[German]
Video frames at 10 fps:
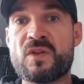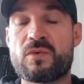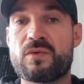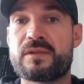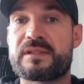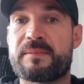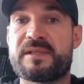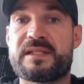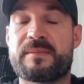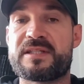Und da
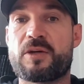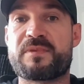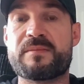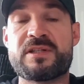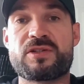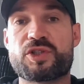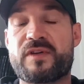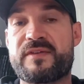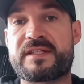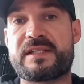bin ich aber sehr optimistisch,
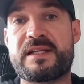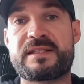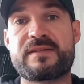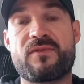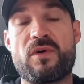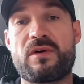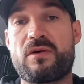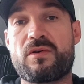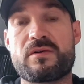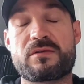weil wir es in den letzten Wochen
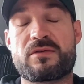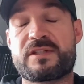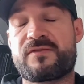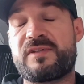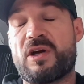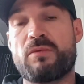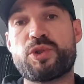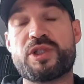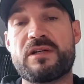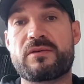auch trotz vieler
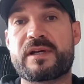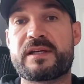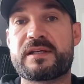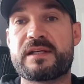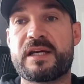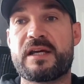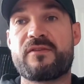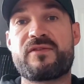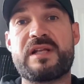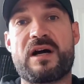Umstellungen,
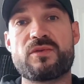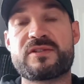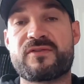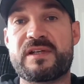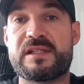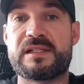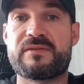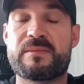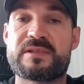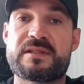vieler Ausfälle,
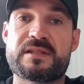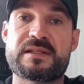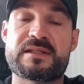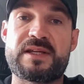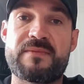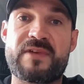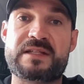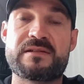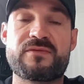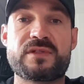wir mussten das System
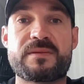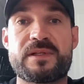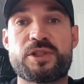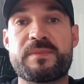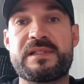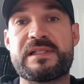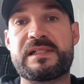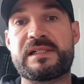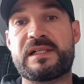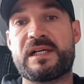wechseln für zwei
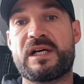Spiele,